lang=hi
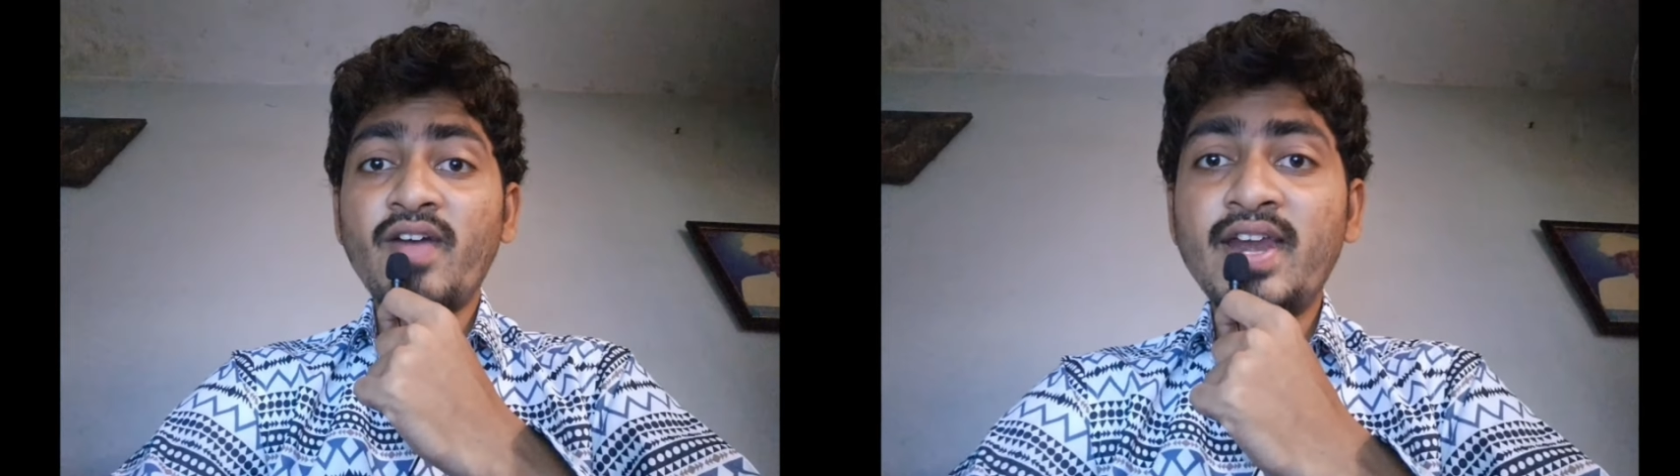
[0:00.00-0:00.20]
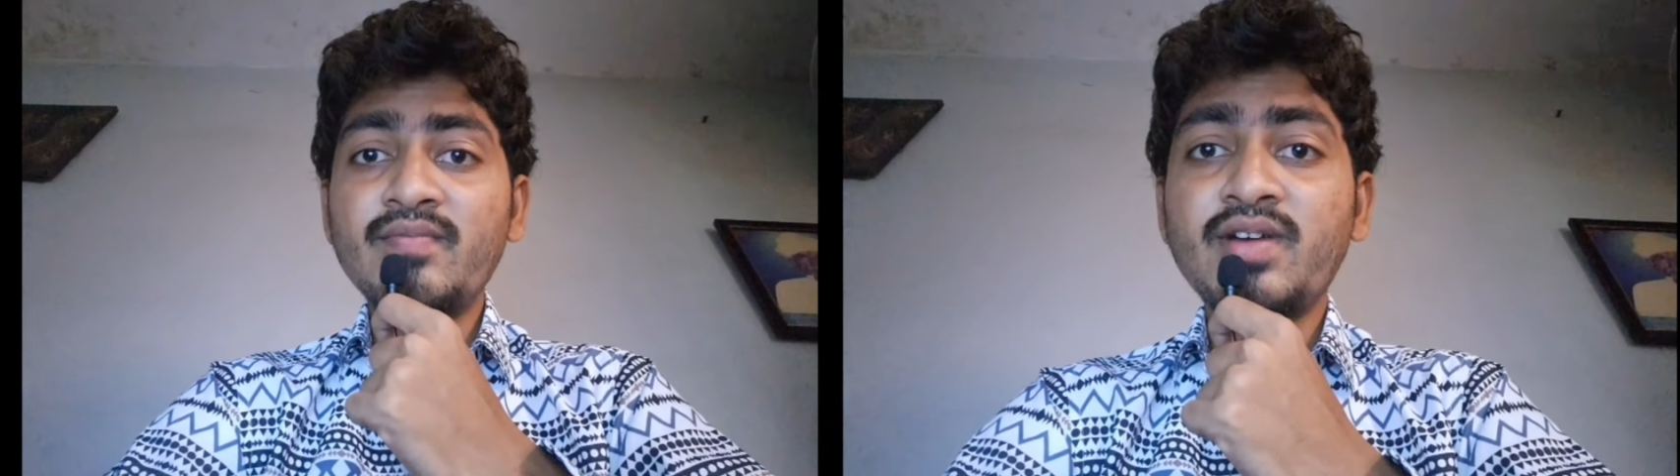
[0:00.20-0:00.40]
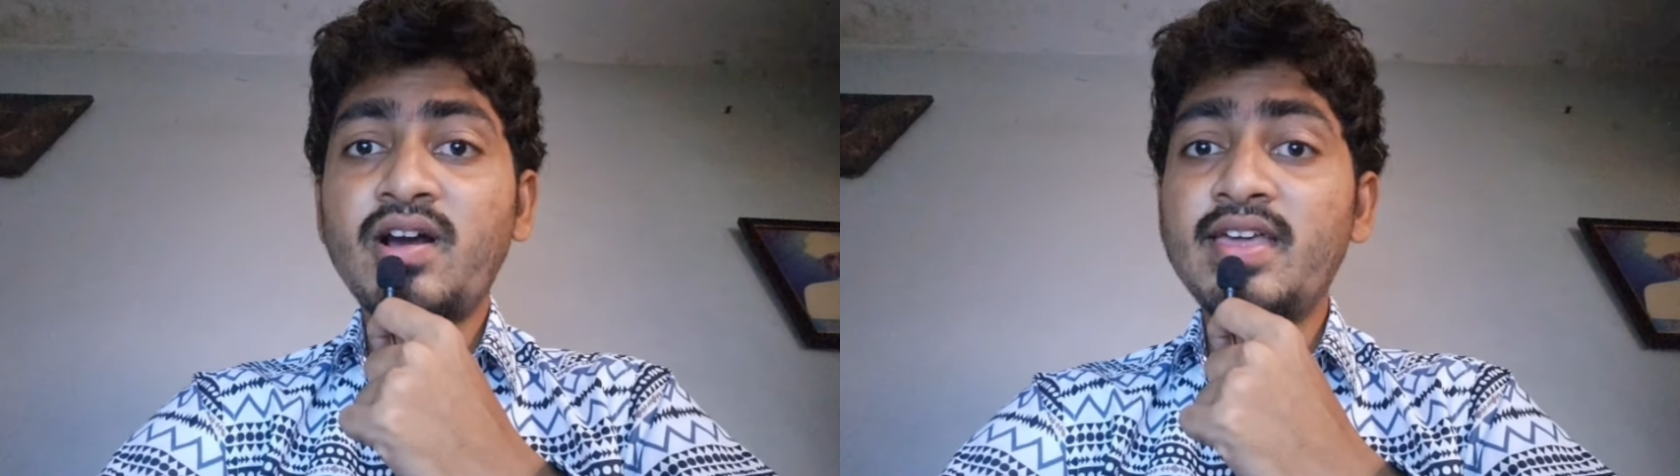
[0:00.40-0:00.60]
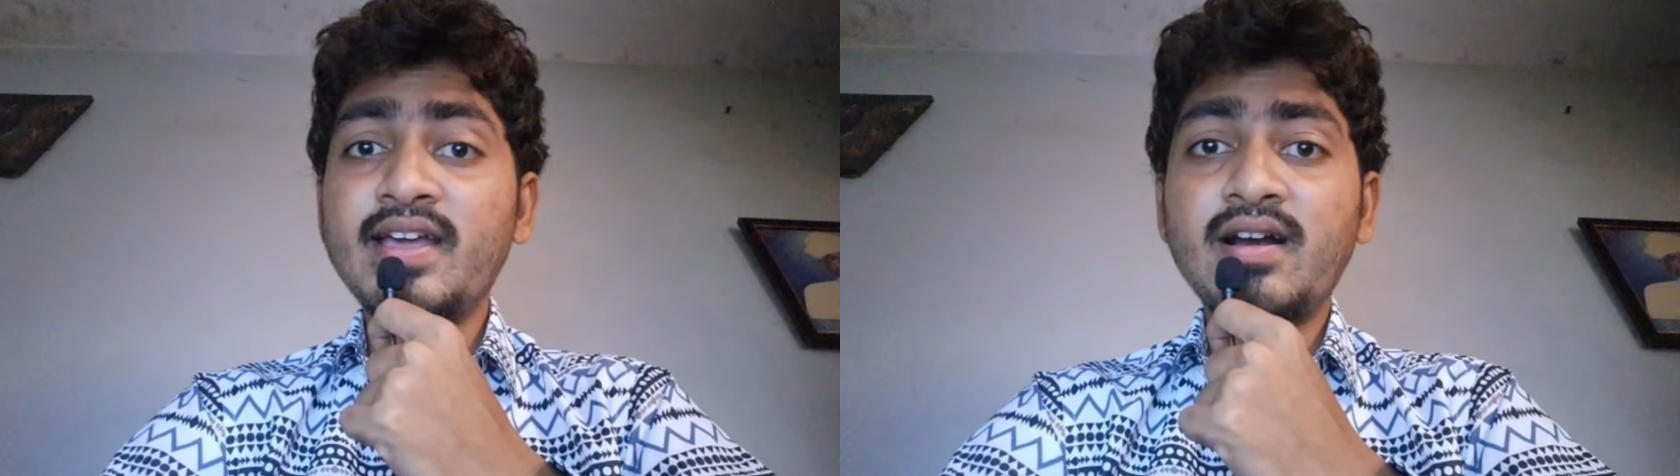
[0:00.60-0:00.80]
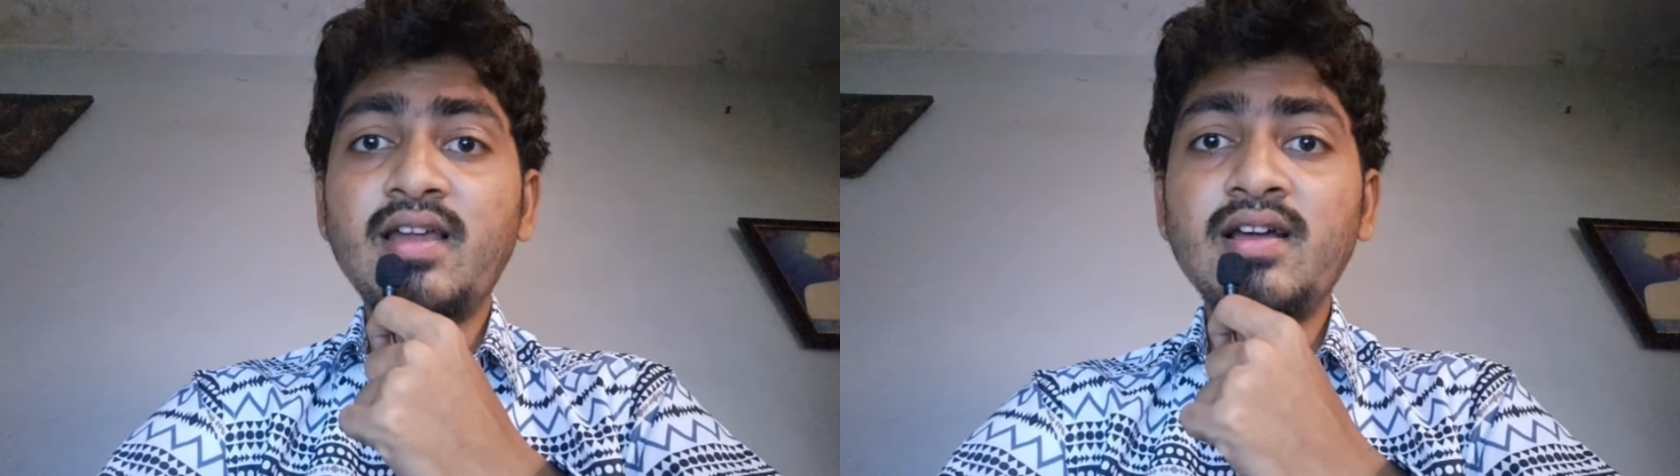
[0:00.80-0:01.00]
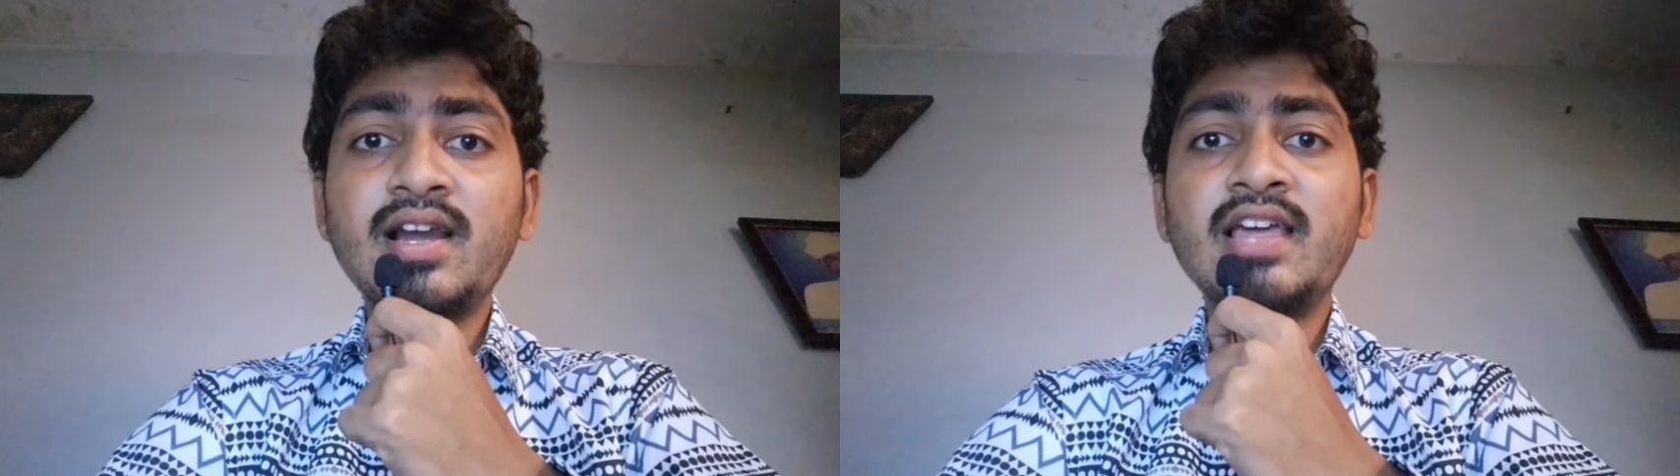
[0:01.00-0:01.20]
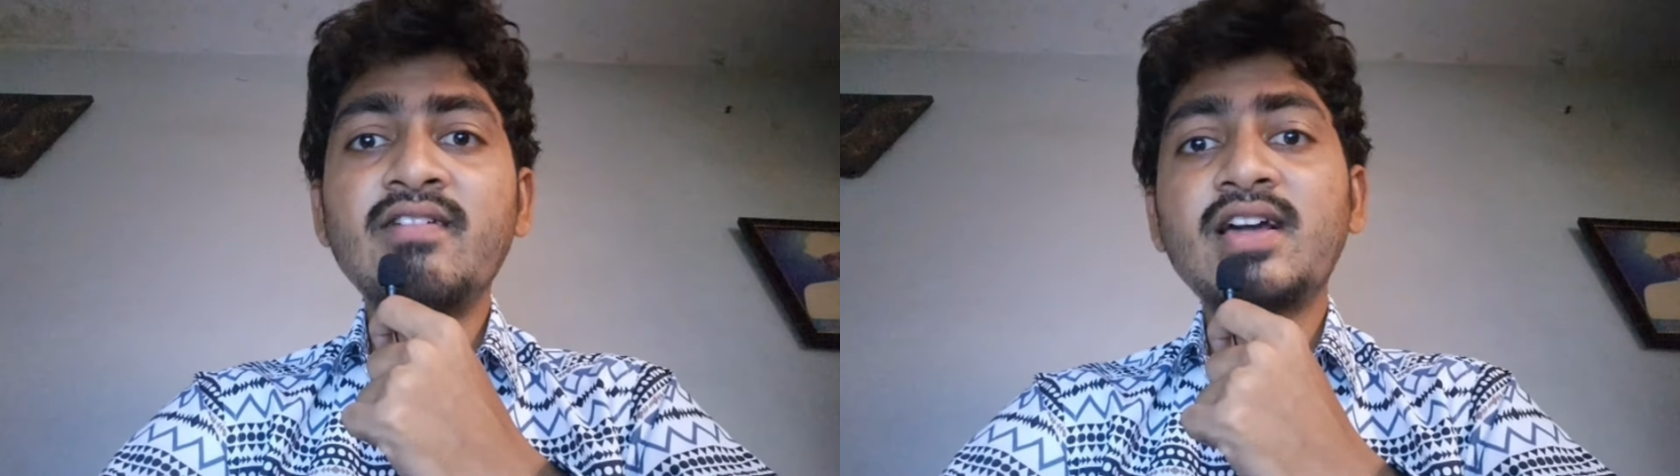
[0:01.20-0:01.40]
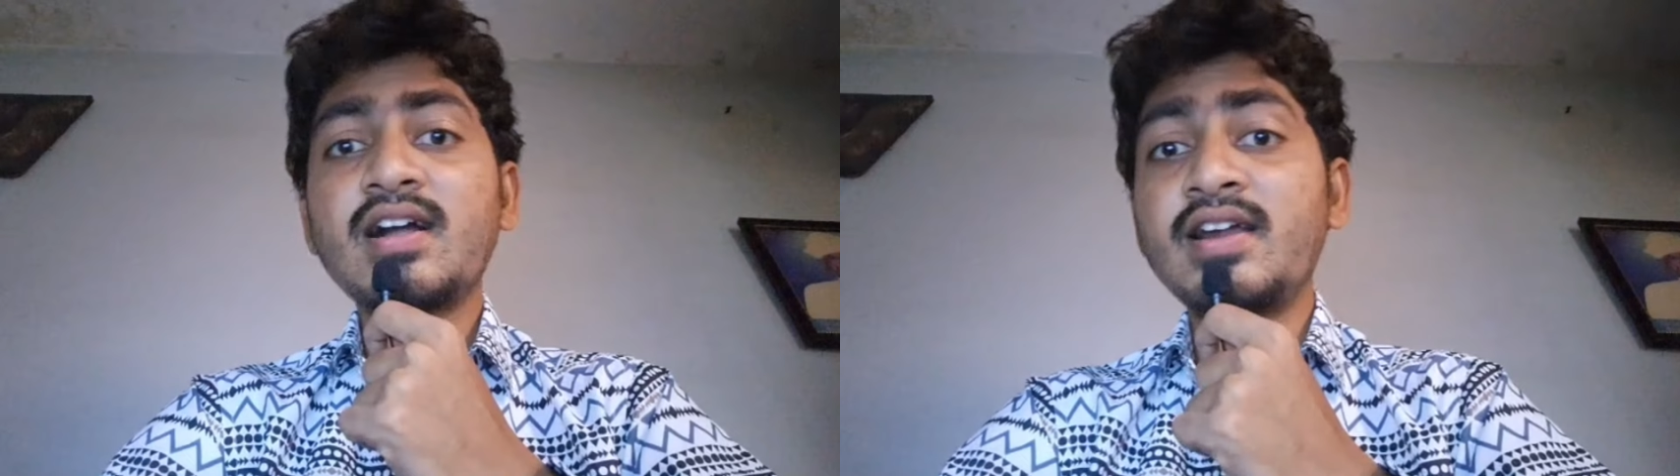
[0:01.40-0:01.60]
वैनम का एक अलग
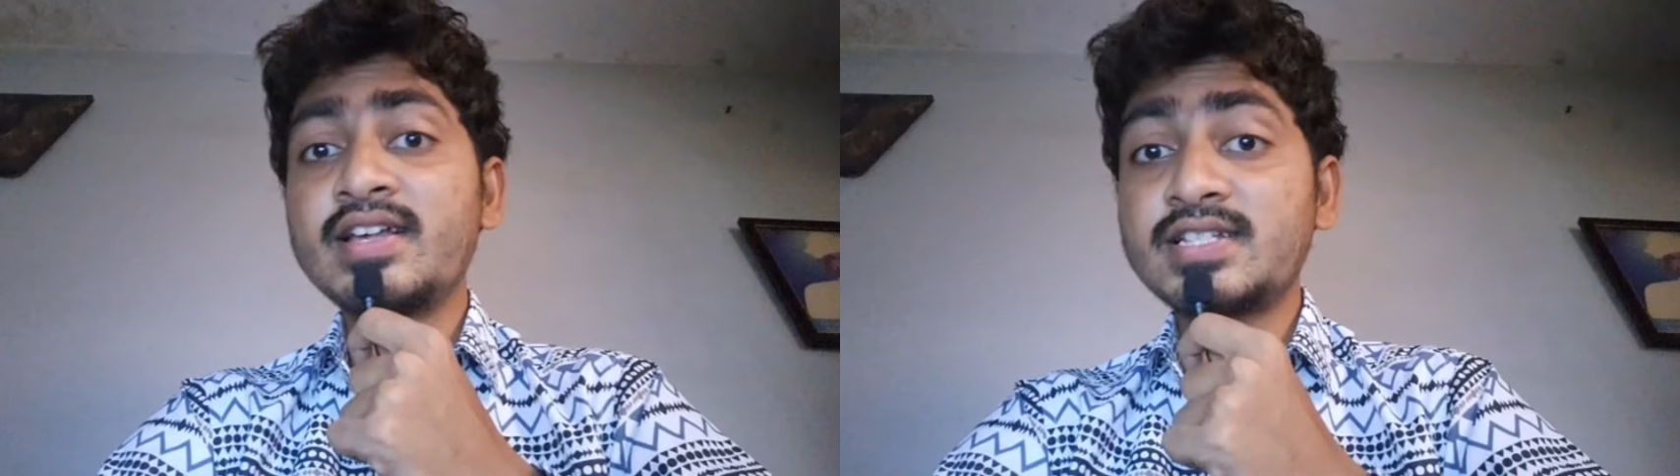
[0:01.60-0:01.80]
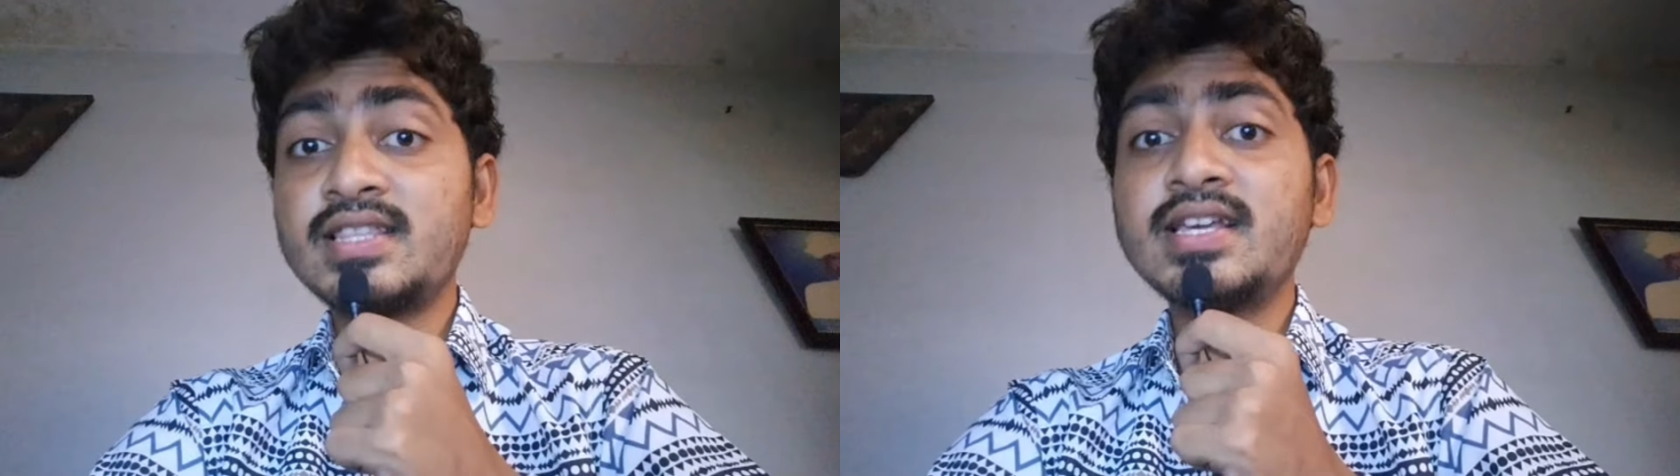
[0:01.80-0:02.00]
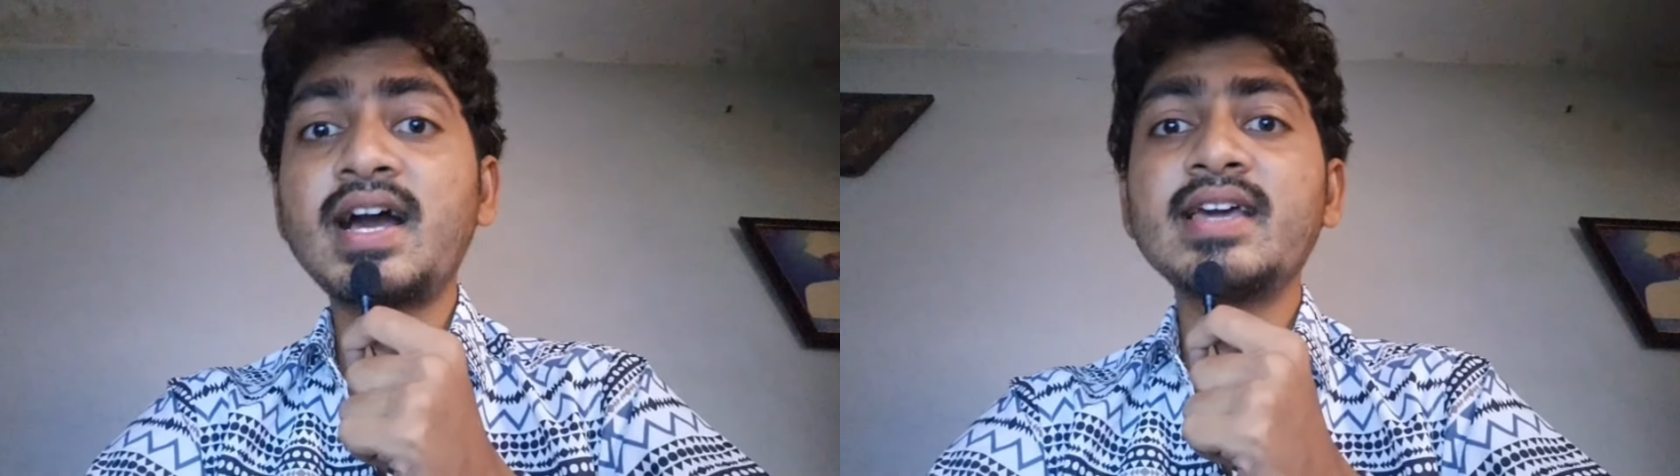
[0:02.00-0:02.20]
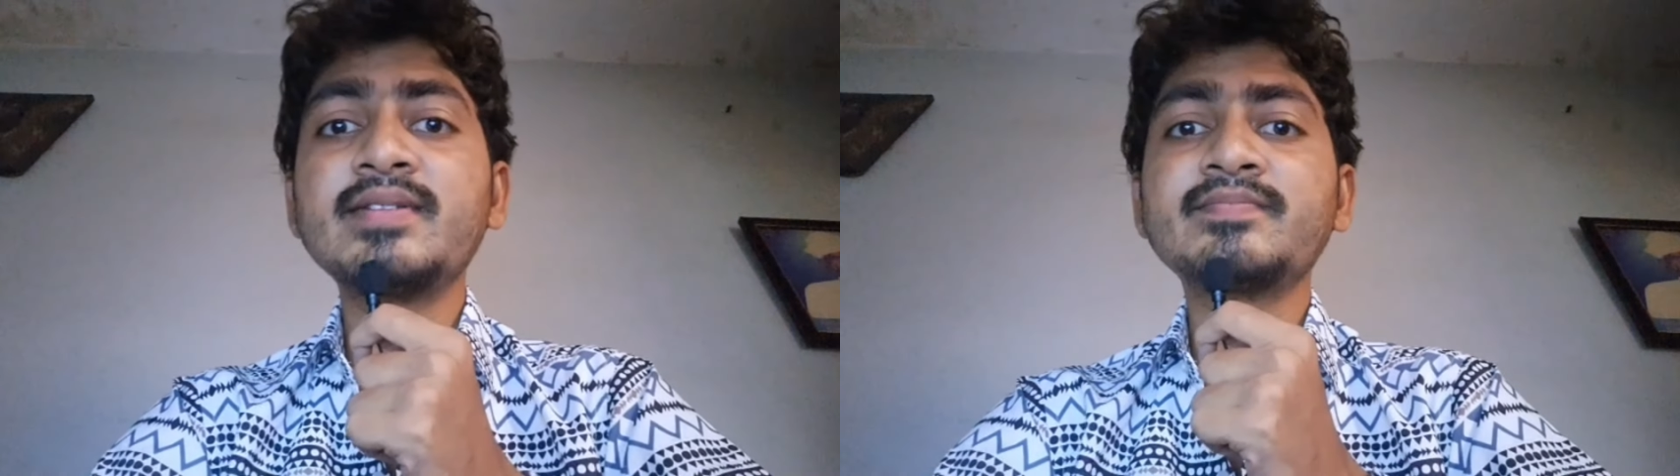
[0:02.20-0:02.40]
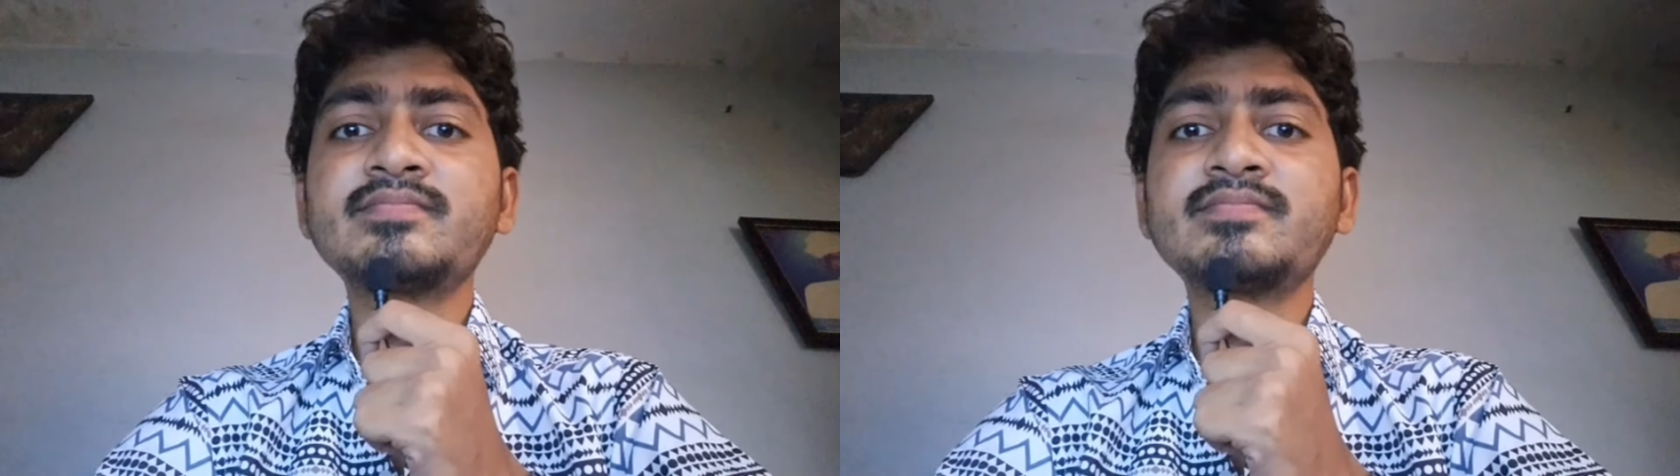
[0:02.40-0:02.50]
लेवल का कनेक्शन दिखाए